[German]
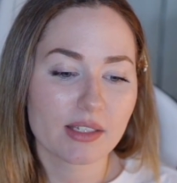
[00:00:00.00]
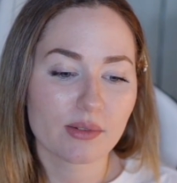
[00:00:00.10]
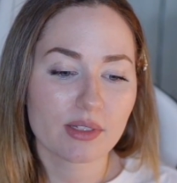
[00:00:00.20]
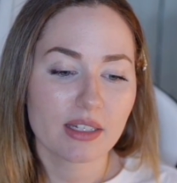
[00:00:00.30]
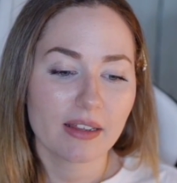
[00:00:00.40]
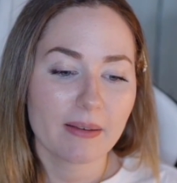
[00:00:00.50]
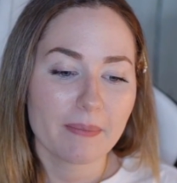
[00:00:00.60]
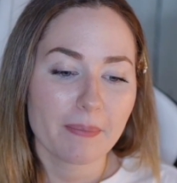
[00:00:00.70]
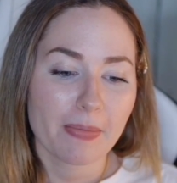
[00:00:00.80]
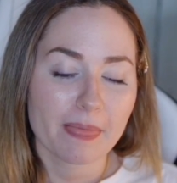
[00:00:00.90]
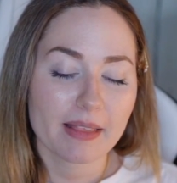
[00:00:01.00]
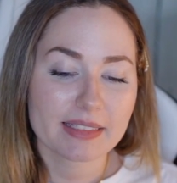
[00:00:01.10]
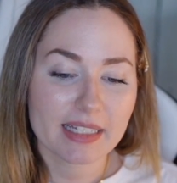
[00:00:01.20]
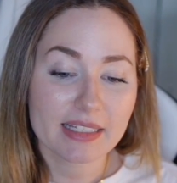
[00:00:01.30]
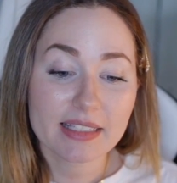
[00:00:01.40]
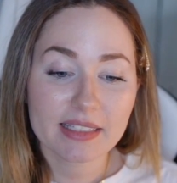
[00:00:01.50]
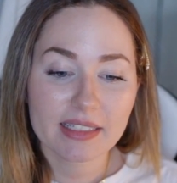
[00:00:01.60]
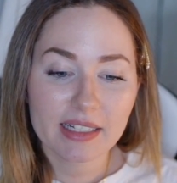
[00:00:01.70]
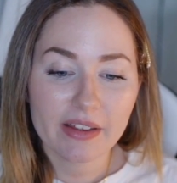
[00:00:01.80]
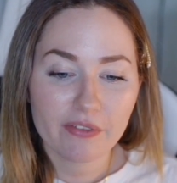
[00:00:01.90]
Und das Ganze
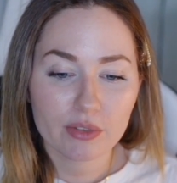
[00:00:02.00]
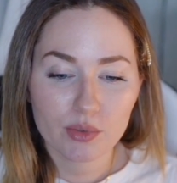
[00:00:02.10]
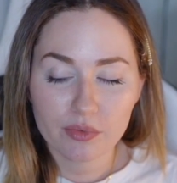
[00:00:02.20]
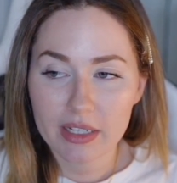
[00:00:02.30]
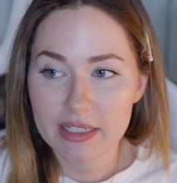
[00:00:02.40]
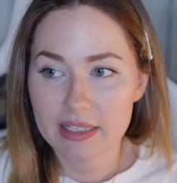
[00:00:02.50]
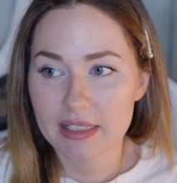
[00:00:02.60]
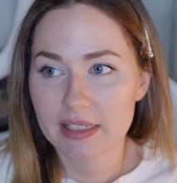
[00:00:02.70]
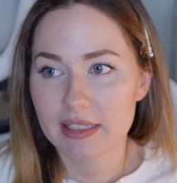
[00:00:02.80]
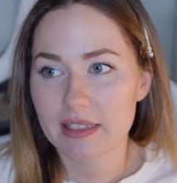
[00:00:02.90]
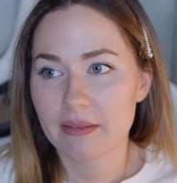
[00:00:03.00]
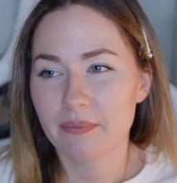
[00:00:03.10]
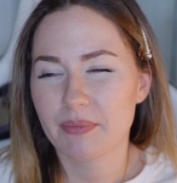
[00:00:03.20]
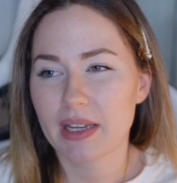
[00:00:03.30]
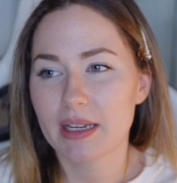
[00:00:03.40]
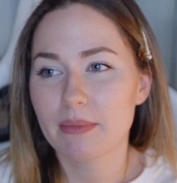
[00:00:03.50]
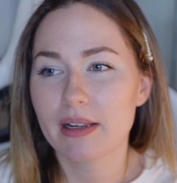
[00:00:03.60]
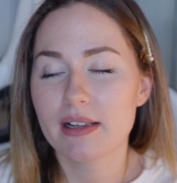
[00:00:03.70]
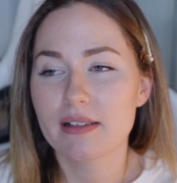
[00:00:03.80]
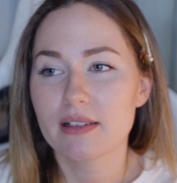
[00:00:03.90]
ging einfach so weit, dass ich ähm,
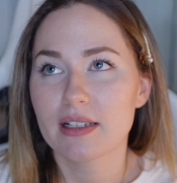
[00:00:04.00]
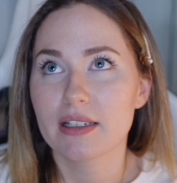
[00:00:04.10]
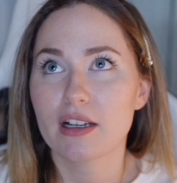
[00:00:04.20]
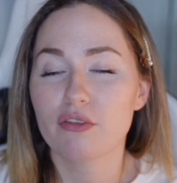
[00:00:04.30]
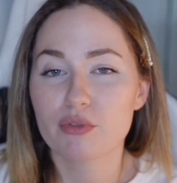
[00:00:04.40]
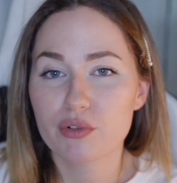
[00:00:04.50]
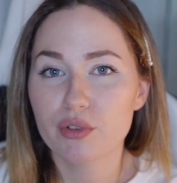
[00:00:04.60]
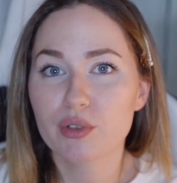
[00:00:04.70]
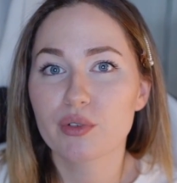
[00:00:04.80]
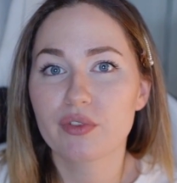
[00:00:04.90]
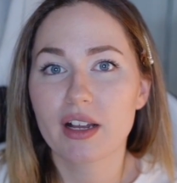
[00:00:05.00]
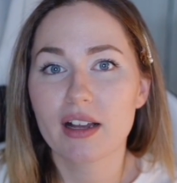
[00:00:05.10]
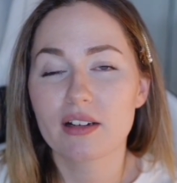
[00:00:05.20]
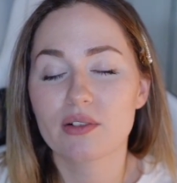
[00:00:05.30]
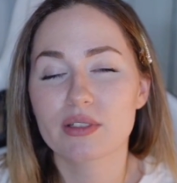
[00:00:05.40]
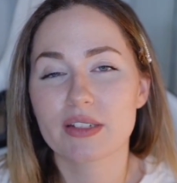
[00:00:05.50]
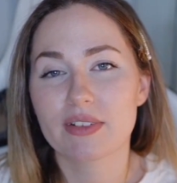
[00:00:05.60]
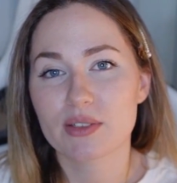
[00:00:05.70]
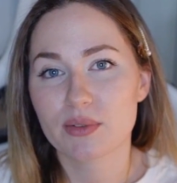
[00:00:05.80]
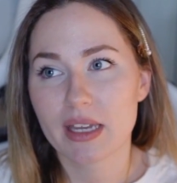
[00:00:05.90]
einmal auf dem Schulklo war und da
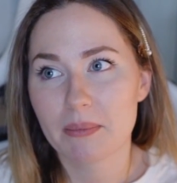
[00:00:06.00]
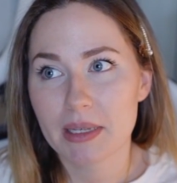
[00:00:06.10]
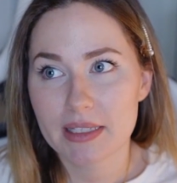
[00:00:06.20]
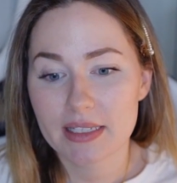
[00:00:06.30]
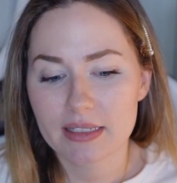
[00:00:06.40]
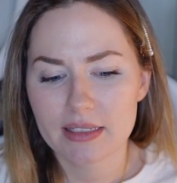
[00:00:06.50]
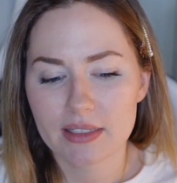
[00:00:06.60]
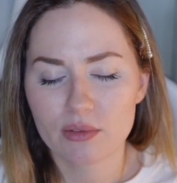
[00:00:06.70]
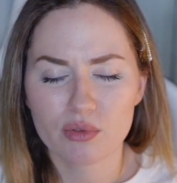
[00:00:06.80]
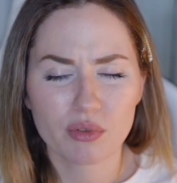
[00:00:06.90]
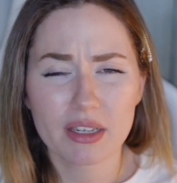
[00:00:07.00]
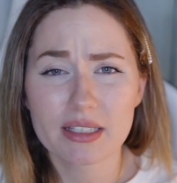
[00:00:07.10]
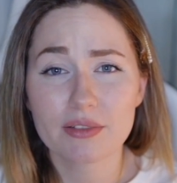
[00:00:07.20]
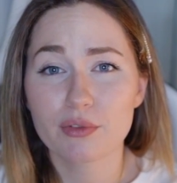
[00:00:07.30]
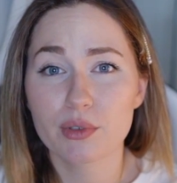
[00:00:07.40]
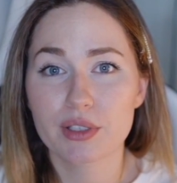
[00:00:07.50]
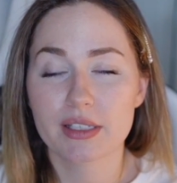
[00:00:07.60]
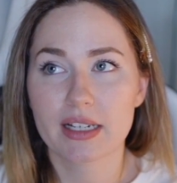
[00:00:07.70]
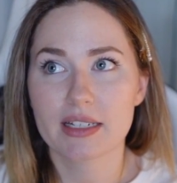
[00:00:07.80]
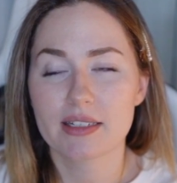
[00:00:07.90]
waren so drei Mädchen, die ich nur so richtig flüchtig
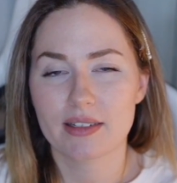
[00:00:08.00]
kannte.